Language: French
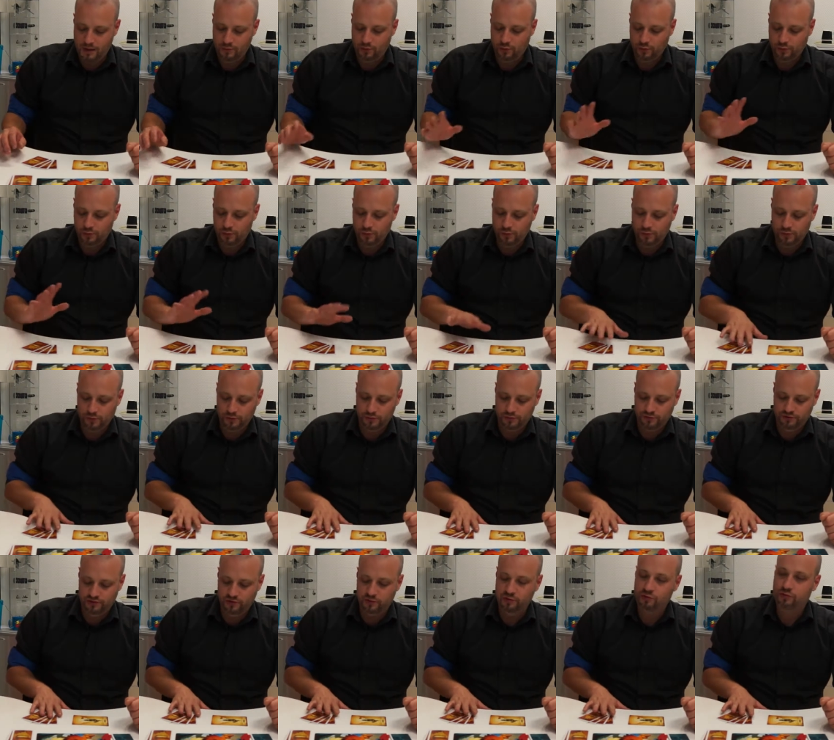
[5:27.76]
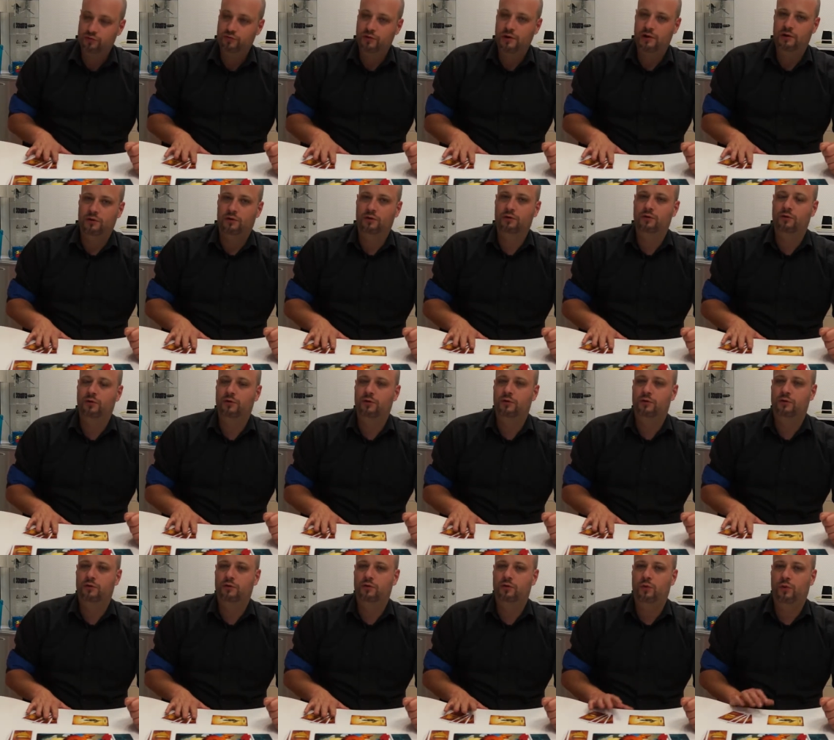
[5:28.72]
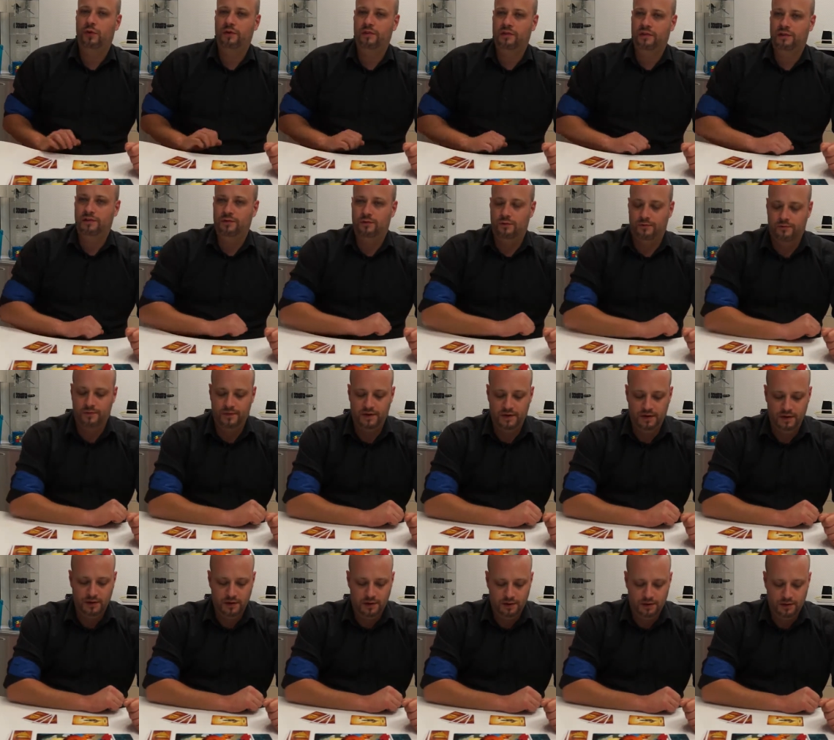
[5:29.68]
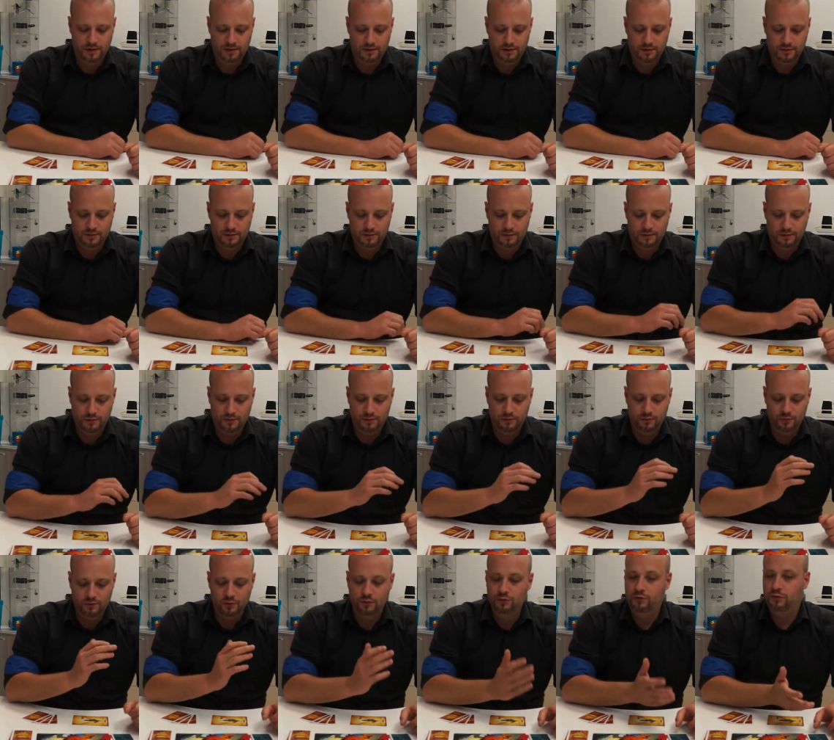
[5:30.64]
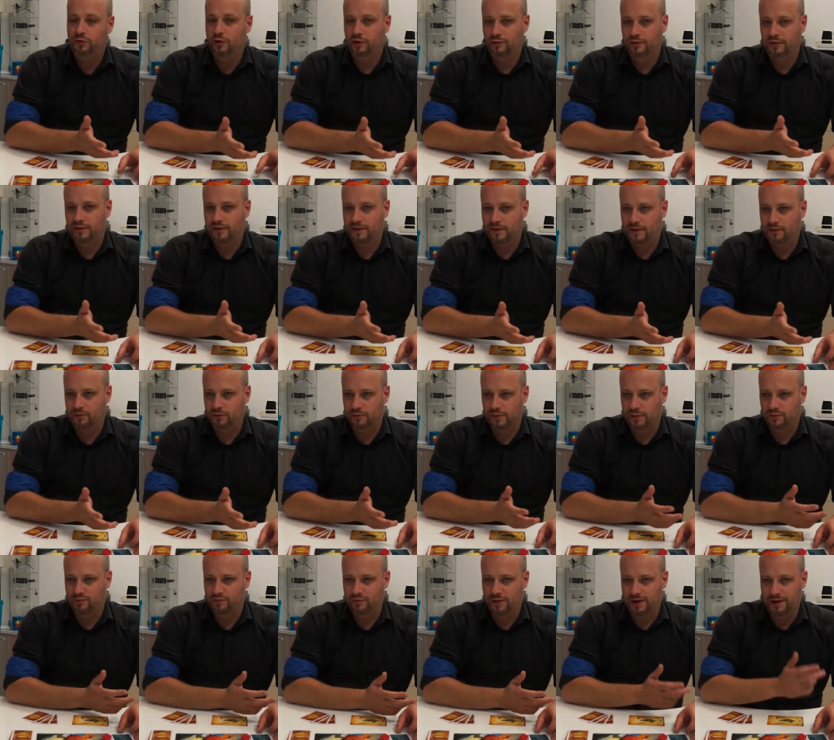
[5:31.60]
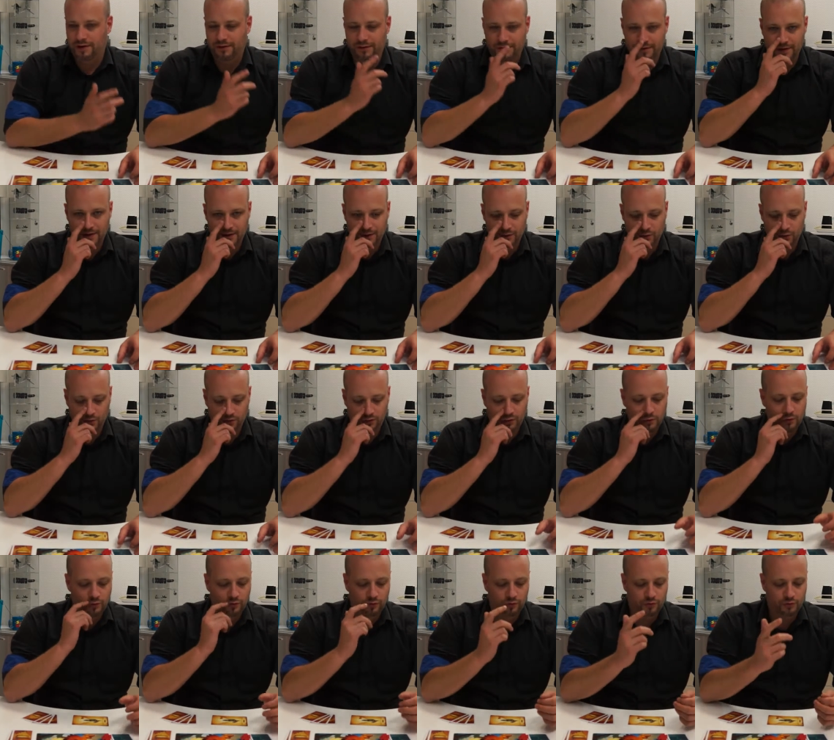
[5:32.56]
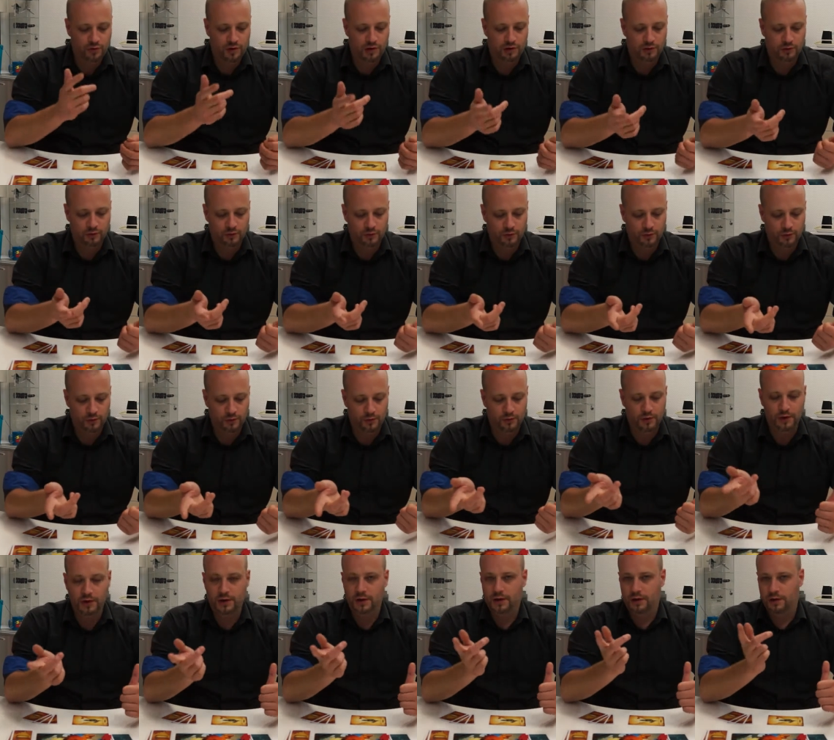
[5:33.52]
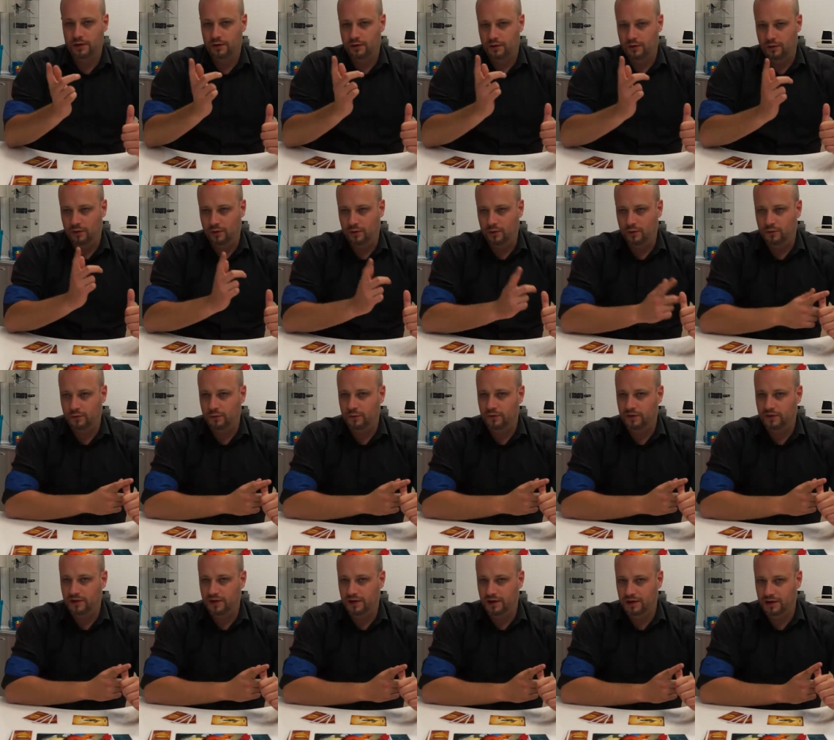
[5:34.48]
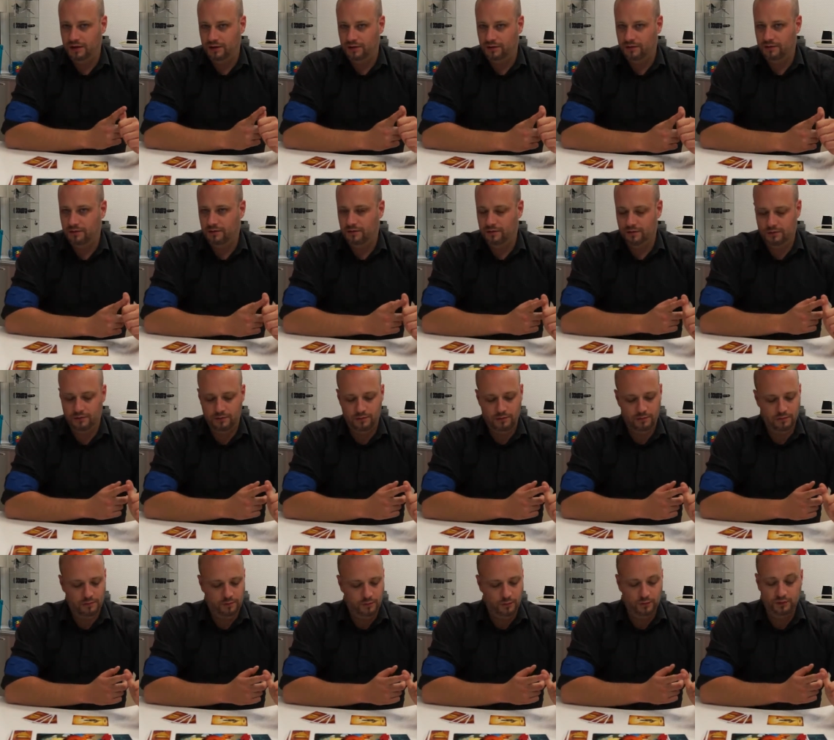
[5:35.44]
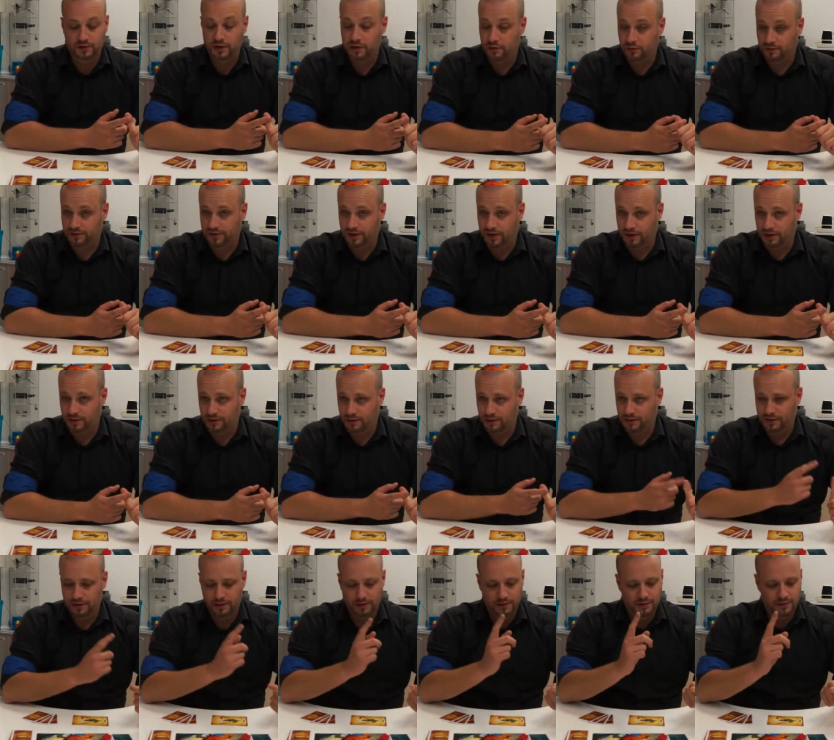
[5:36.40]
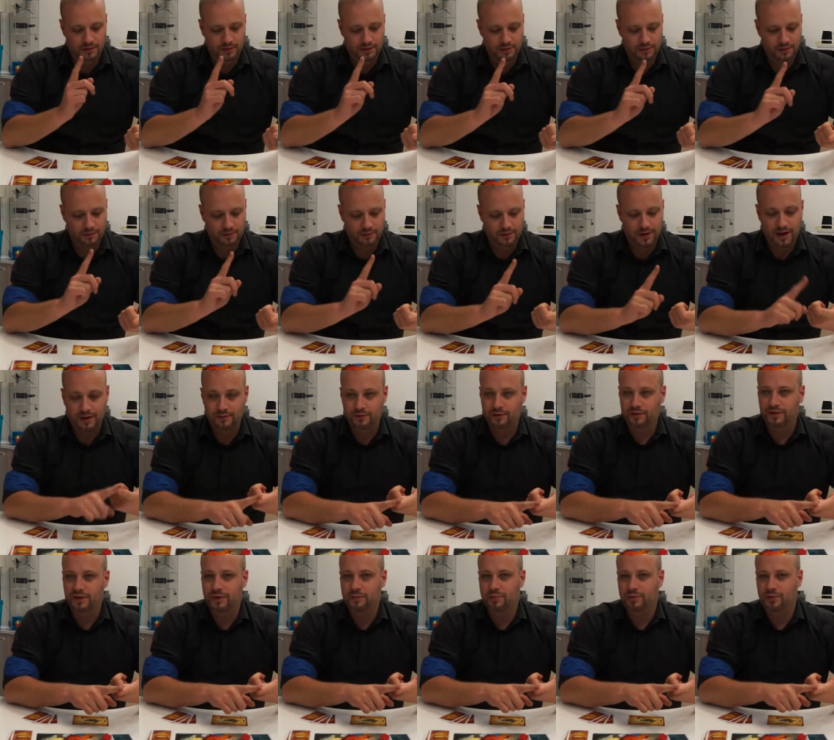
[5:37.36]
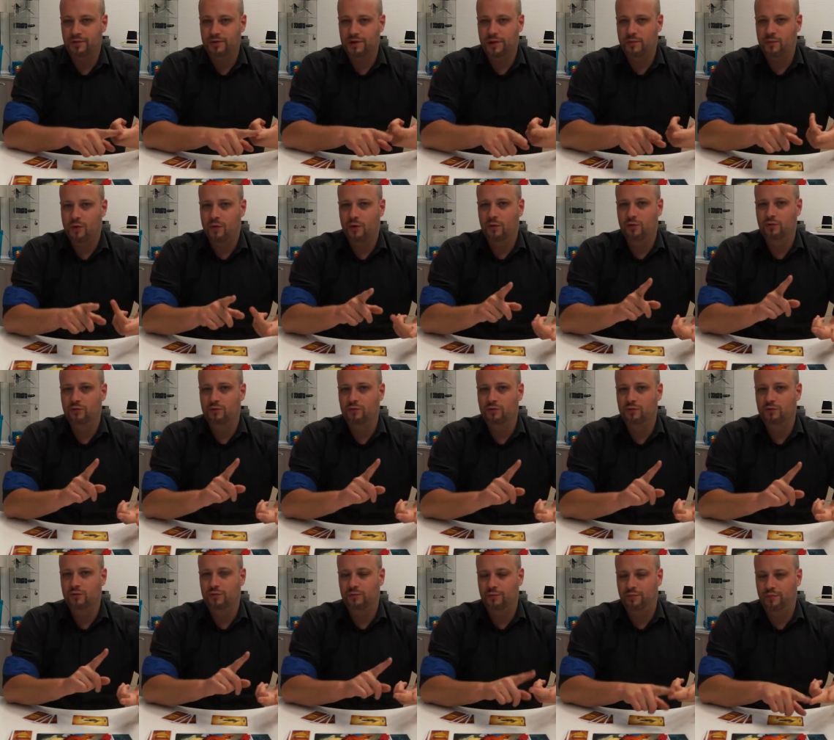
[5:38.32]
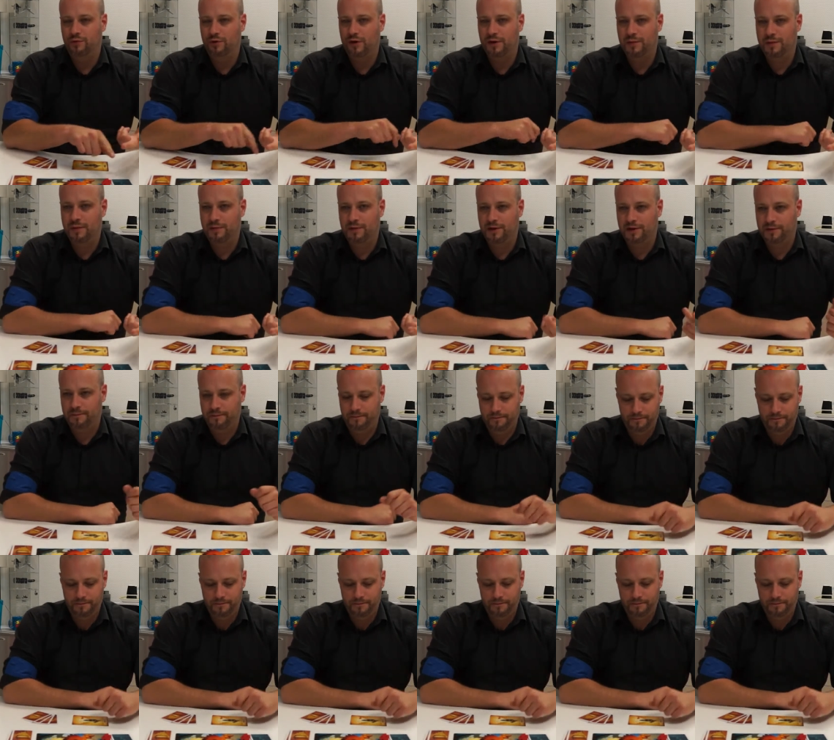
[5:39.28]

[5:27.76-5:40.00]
À mon tour, j'ai le choix entre trois actions. Euh, une seule de ces actions va pouvoir être faite, donc j'ai le choix entre euh, foncer, foncer dans le tas, euh, avancer prudemment ou pleurer ma mère.